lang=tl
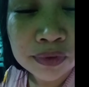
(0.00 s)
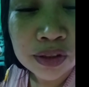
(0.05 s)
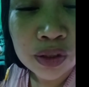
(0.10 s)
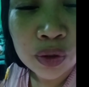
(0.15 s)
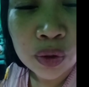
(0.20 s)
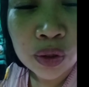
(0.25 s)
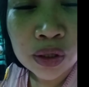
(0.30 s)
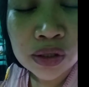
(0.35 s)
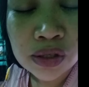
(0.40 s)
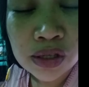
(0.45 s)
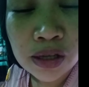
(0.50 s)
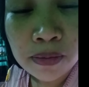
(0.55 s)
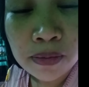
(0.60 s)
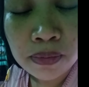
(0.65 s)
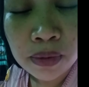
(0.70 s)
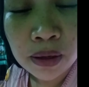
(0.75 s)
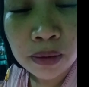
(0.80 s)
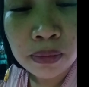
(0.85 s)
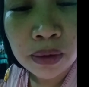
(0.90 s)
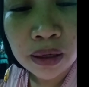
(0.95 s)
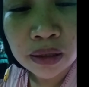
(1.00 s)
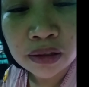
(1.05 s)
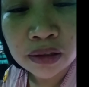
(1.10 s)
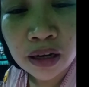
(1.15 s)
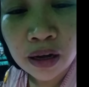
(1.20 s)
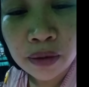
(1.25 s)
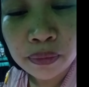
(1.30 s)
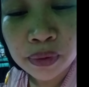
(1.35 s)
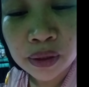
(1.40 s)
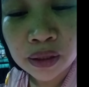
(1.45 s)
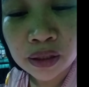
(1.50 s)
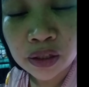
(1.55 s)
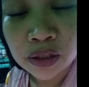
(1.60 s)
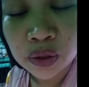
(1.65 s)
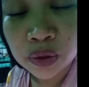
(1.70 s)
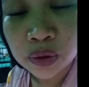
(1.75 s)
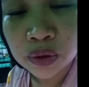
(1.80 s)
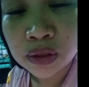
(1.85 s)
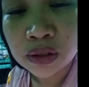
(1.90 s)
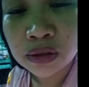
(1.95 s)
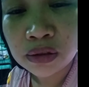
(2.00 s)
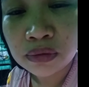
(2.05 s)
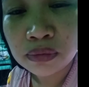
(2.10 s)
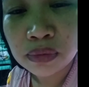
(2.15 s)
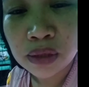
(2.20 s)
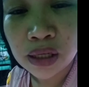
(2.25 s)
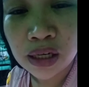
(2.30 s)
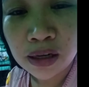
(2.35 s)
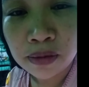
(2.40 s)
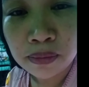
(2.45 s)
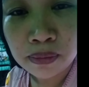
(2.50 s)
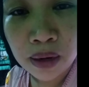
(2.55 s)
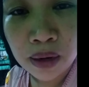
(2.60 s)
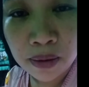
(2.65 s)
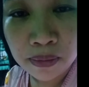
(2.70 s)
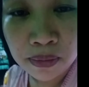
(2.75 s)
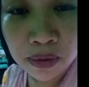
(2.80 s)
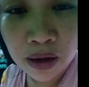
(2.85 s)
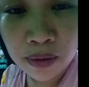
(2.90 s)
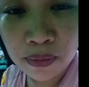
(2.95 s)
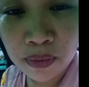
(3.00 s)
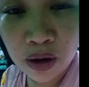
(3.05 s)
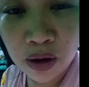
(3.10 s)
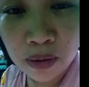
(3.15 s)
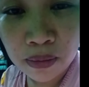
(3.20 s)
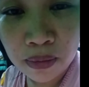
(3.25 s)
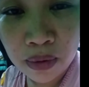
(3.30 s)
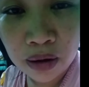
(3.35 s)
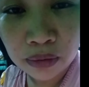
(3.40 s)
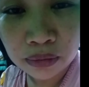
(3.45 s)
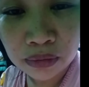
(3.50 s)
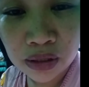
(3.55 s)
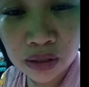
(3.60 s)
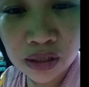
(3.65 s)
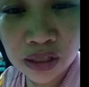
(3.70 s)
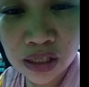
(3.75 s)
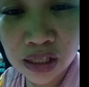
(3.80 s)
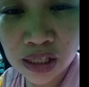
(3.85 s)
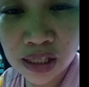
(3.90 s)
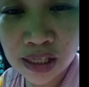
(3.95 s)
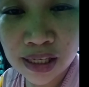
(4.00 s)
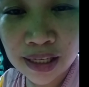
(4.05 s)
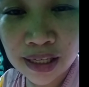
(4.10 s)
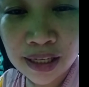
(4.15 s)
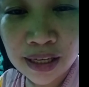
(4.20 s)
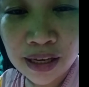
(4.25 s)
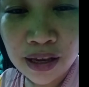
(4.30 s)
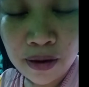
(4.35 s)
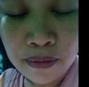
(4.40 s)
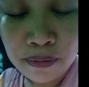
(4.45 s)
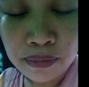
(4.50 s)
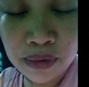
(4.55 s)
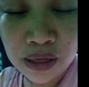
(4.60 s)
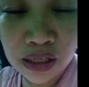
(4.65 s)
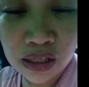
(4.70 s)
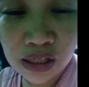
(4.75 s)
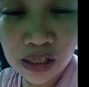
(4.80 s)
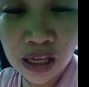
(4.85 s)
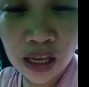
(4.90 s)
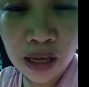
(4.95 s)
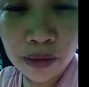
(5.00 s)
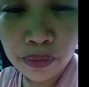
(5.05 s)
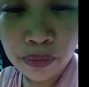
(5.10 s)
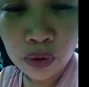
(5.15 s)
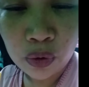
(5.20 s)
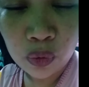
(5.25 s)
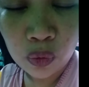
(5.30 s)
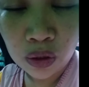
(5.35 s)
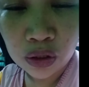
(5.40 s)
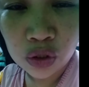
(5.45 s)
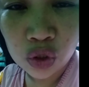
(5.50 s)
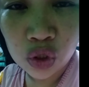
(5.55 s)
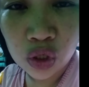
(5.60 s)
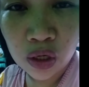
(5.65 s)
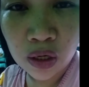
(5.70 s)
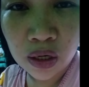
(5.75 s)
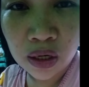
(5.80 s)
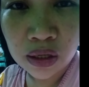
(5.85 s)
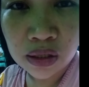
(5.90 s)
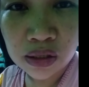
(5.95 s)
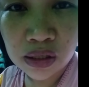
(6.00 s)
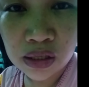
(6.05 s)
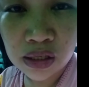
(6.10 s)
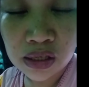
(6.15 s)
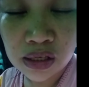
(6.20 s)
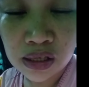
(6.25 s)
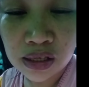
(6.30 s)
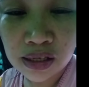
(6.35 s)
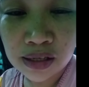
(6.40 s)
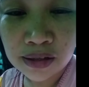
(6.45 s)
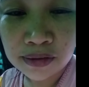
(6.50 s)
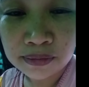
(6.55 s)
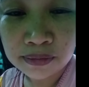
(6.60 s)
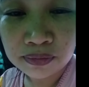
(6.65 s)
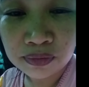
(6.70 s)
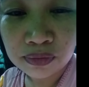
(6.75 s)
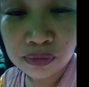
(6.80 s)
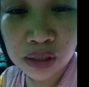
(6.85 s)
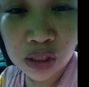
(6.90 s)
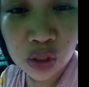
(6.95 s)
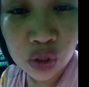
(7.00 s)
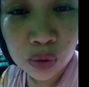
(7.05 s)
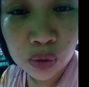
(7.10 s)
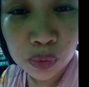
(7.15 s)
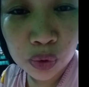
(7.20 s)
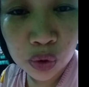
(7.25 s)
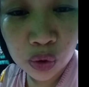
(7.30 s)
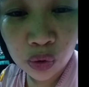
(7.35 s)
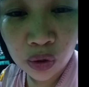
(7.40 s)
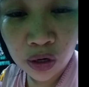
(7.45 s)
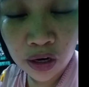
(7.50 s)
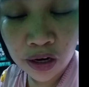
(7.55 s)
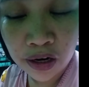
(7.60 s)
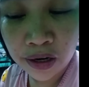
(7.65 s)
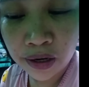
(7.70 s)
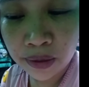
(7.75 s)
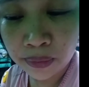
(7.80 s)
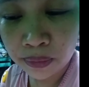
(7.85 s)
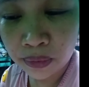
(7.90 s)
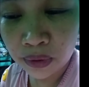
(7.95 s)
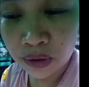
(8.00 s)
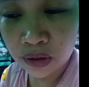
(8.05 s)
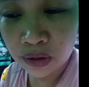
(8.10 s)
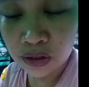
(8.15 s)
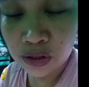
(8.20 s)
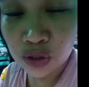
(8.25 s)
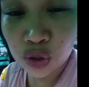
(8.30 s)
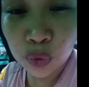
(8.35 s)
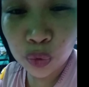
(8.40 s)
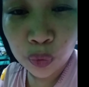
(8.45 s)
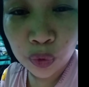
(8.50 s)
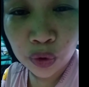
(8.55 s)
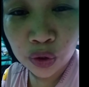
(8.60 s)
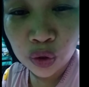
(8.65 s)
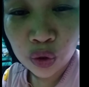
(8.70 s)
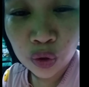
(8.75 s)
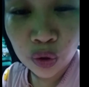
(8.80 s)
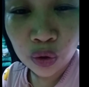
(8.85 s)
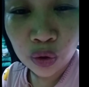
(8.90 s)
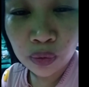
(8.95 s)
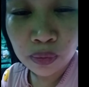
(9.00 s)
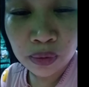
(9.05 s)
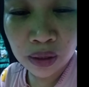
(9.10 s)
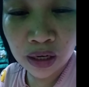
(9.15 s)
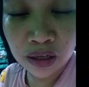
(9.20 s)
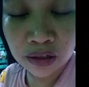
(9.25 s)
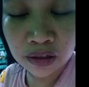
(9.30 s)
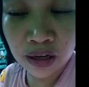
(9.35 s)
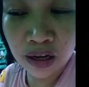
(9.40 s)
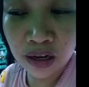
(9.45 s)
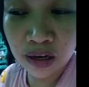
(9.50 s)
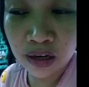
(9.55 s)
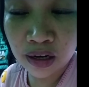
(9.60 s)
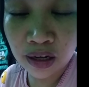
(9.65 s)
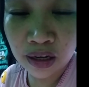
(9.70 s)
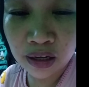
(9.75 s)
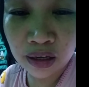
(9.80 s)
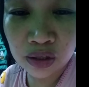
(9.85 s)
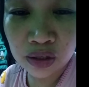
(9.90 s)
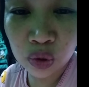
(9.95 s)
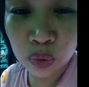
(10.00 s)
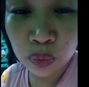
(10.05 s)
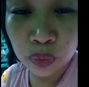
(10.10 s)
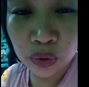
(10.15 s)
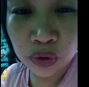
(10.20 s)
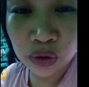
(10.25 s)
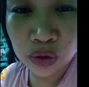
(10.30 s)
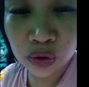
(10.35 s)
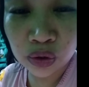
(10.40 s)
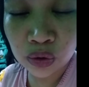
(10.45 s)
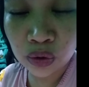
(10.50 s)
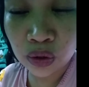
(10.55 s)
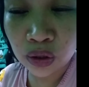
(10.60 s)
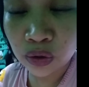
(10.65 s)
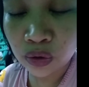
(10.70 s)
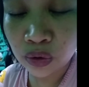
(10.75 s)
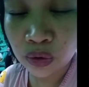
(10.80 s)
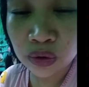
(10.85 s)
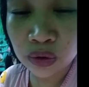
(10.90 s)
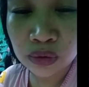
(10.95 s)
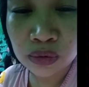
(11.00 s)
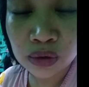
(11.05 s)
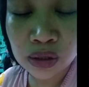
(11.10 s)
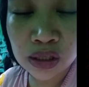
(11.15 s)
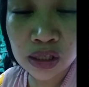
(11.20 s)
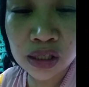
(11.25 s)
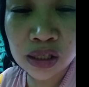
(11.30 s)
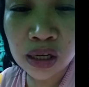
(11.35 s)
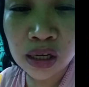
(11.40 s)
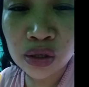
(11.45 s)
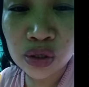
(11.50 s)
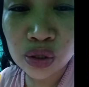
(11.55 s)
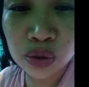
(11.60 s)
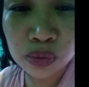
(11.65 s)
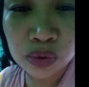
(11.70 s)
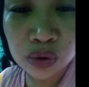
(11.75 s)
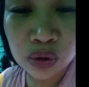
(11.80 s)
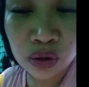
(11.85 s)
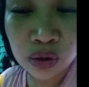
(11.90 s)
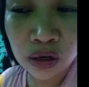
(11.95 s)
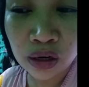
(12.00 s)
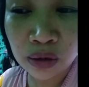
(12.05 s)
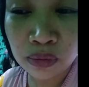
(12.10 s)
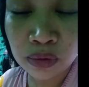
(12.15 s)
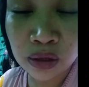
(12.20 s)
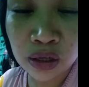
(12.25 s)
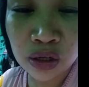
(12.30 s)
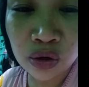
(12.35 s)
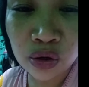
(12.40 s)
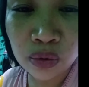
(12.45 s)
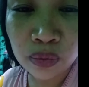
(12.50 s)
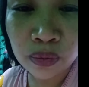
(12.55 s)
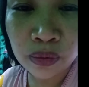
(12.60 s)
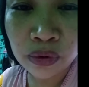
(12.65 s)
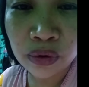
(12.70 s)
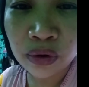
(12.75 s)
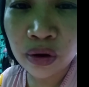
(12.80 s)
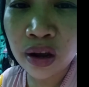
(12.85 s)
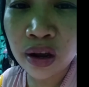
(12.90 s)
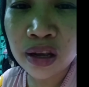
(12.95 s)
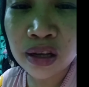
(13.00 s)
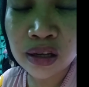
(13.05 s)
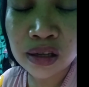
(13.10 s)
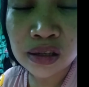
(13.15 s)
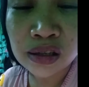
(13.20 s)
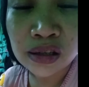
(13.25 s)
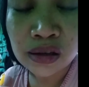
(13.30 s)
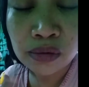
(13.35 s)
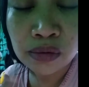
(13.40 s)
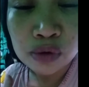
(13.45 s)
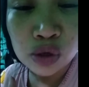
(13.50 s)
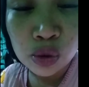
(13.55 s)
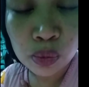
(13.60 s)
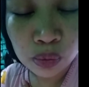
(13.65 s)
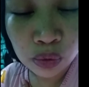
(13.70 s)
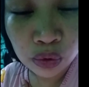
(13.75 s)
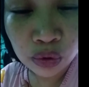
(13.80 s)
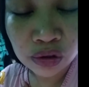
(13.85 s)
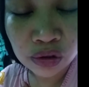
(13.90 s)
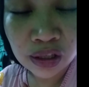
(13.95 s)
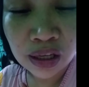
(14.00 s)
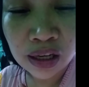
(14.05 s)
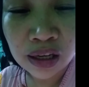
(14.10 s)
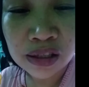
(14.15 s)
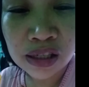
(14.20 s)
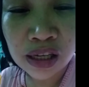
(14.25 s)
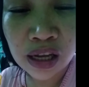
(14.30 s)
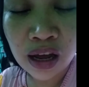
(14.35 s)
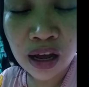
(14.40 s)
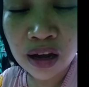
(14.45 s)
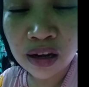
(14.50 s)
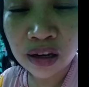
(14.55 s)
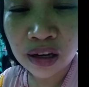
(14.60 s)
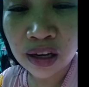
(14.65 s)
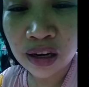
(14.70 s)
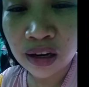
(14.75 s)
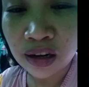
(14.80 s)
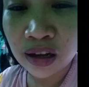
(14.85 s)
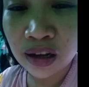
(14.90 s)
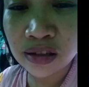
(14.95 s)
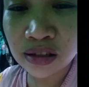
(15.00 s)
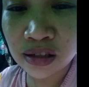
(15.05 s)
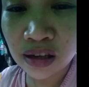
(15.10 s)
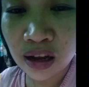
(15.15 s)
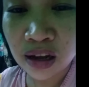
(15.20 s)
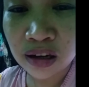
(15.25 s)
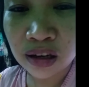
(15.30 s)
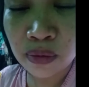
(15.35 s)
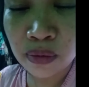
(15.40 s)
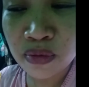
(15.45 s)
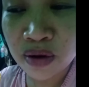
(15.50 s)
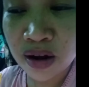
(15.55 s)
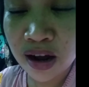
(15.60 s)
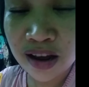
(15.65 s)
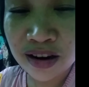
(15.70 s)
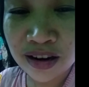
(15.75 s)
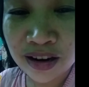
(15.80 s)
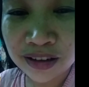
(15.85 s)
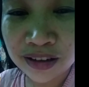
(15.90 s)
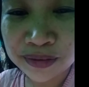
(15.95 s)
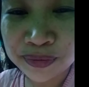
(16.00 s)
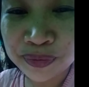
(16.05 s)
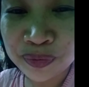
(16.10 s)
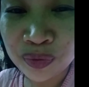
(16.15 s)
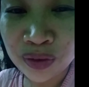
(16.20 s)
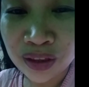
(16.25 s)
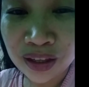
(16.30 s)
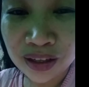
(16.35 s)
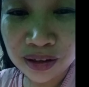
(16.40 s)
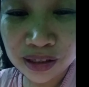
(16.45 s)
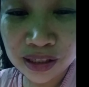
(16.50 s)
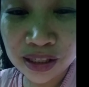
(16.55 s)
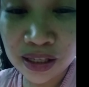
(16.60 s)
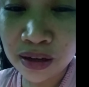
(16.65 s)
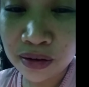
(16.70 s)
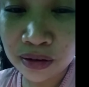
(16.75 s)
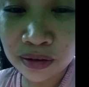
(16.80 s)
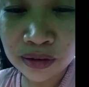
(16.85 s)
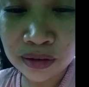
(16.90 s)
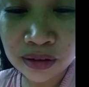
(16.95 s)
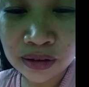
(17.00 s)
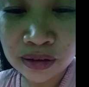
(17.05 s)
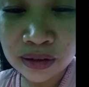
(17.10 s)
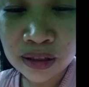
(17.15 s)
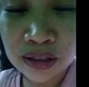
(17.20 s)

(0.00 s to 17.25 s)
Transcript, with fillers: ito ang simple vlog namin ngayon bilang mama, mga mommies. Please keep on watching us. Please subscribe. Support nyo ako bilang nanay. Support nyo ako. Isang subscribe ninyo po ay suporta sa akin at sa aking mga anak. Isang